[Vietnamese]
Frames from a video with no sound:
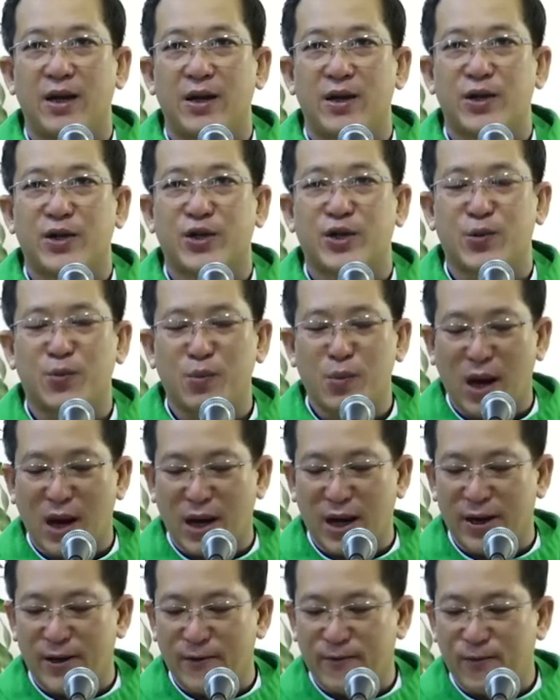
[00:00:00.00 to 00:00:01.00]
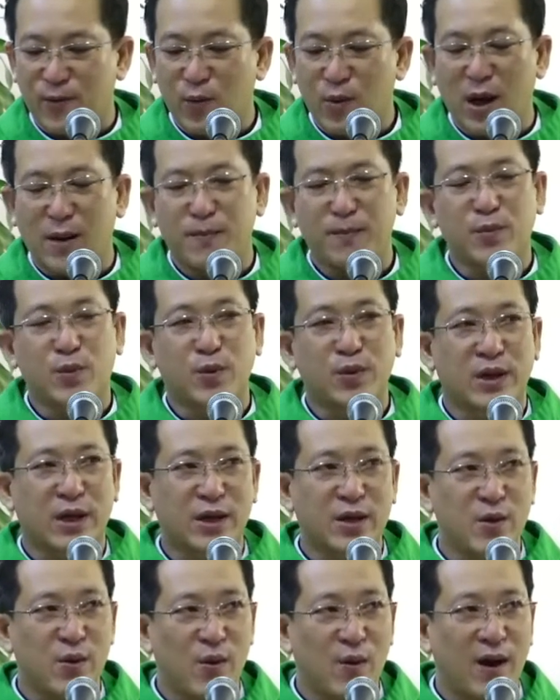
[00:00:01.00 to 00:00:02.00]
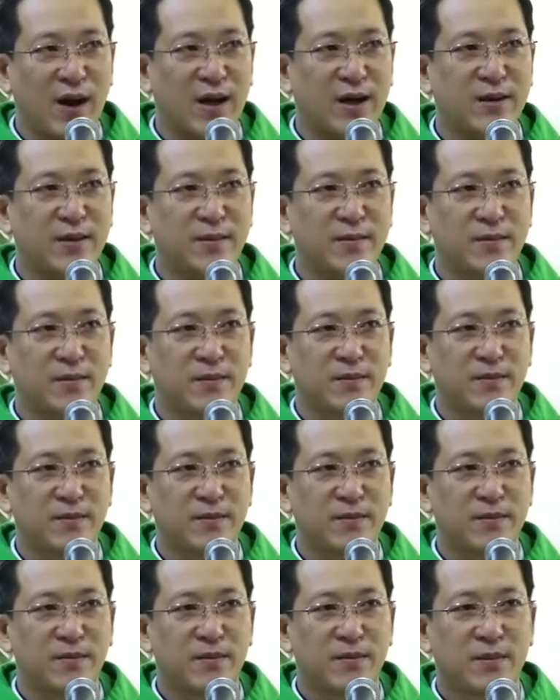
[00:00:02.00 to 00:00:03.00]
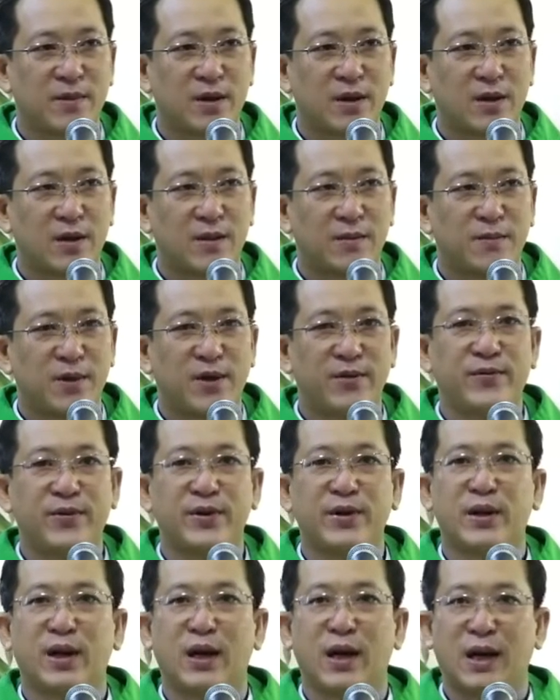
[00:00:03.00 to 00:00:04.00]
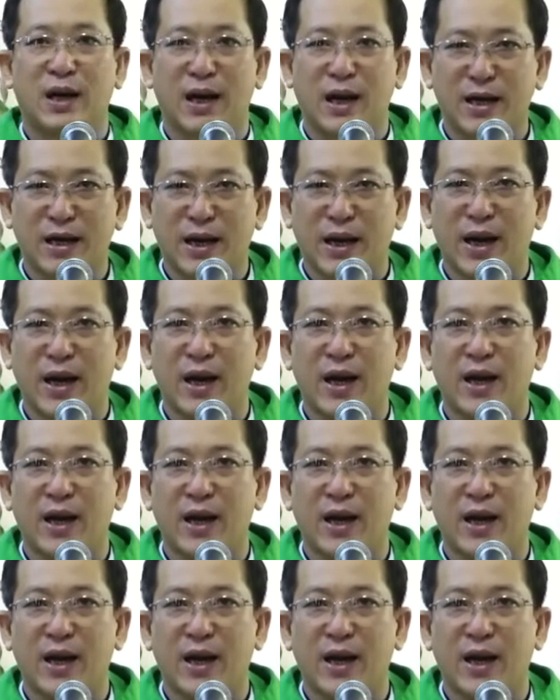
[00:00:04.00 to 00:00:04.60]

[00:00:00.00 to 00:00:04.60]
Trong bài phúc âm của Thánh Gioan mới vừa lắng nghe,